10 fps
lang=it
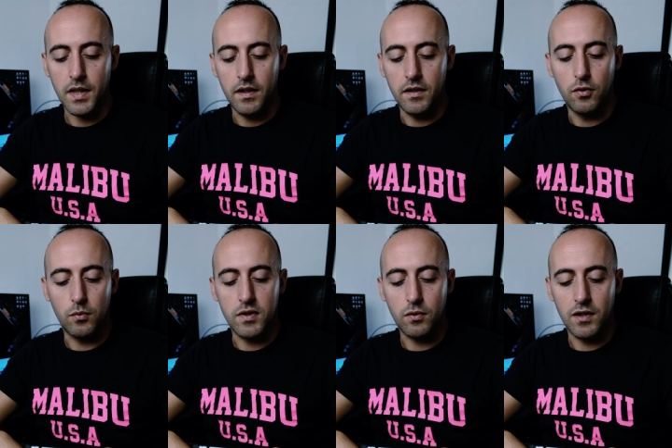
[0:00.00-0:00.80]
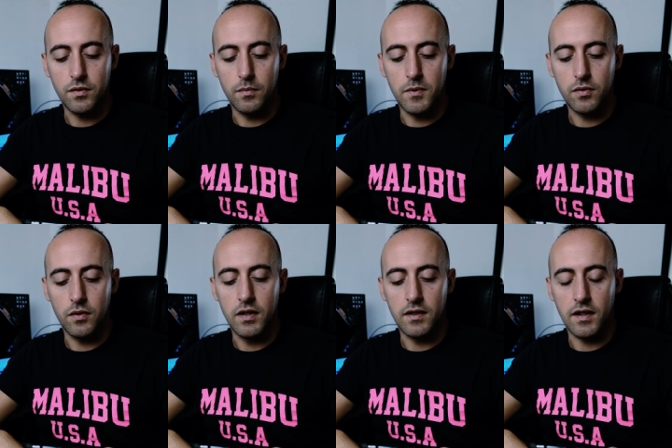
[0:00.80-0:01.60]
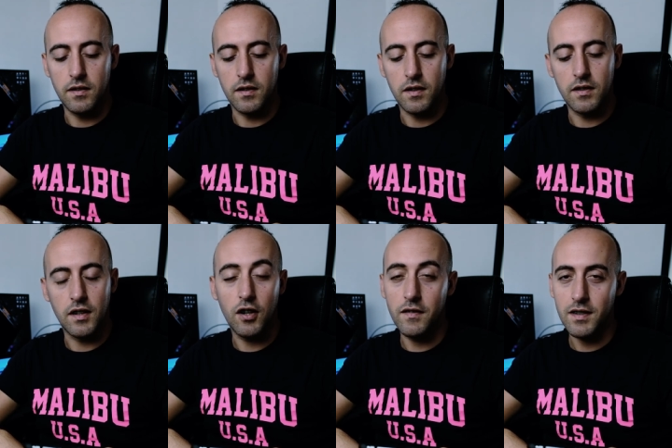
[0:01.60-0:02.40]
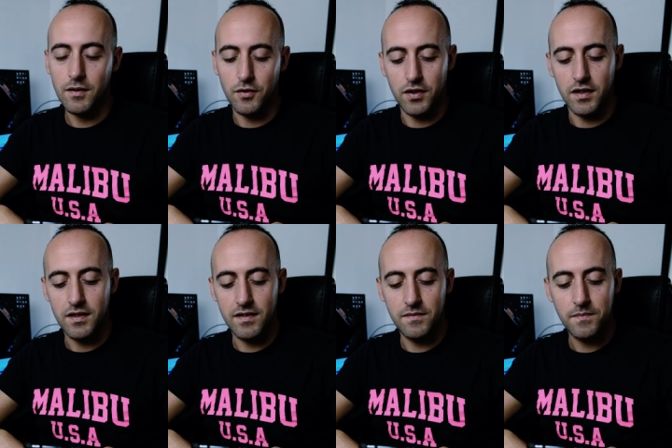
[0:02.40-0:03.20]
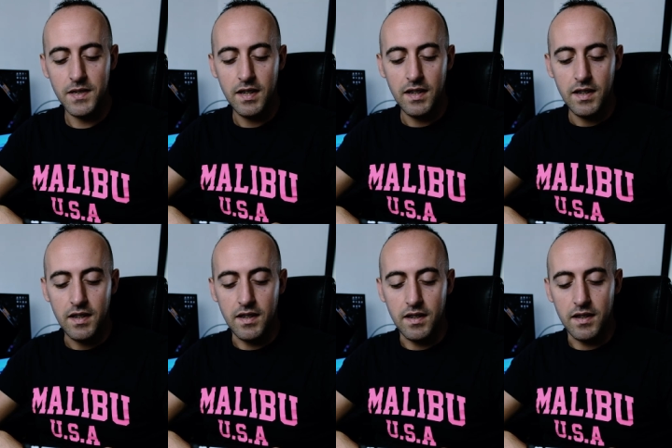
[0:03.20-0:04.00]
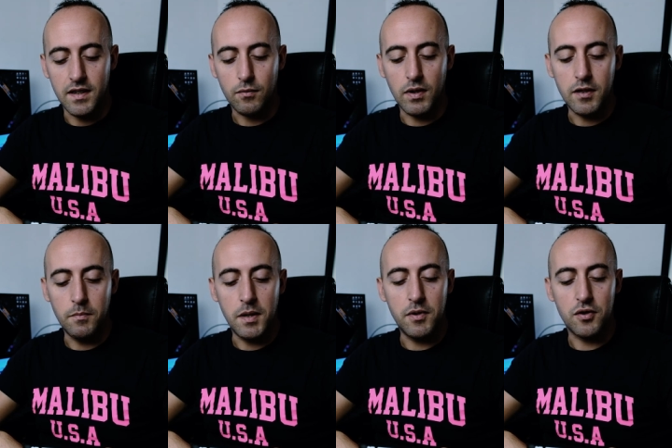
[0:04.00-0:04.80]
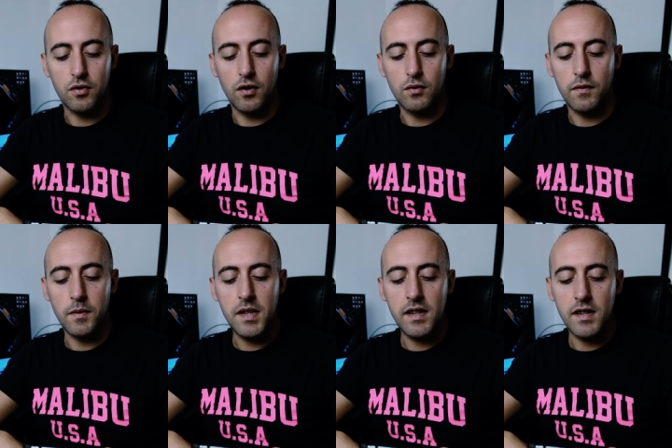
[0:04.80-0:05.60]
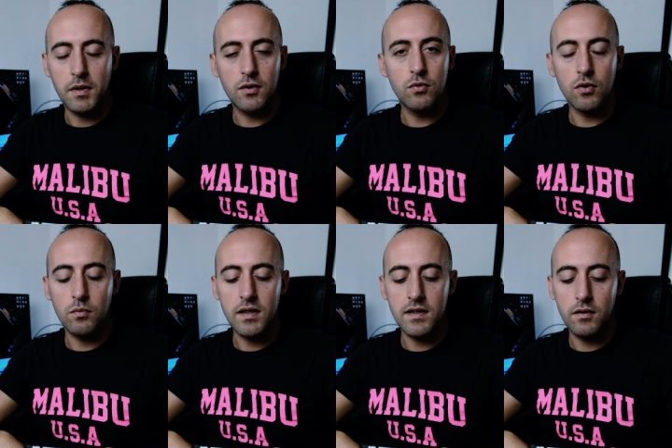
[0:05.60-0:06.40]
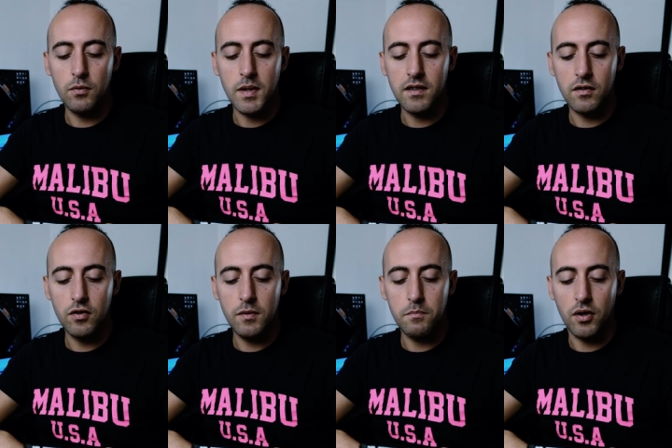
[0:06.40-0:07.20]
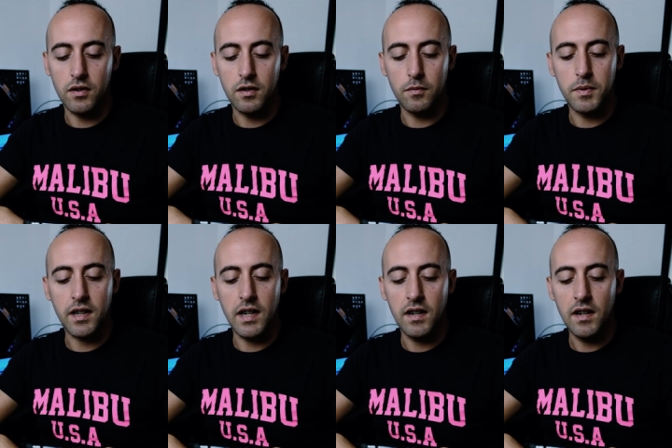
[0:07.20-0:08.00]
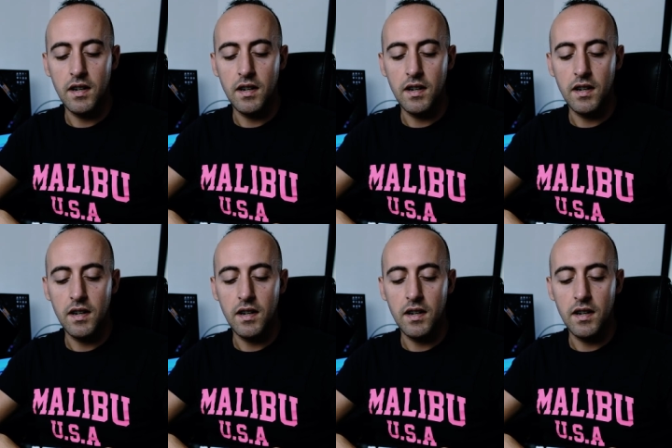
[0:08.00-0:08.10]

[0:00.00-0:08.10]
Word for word: e io in questo caso ho messo da 30 a 39, così quanti membri ci sono nella tua famiglia, ma tutte queste domande non importano perché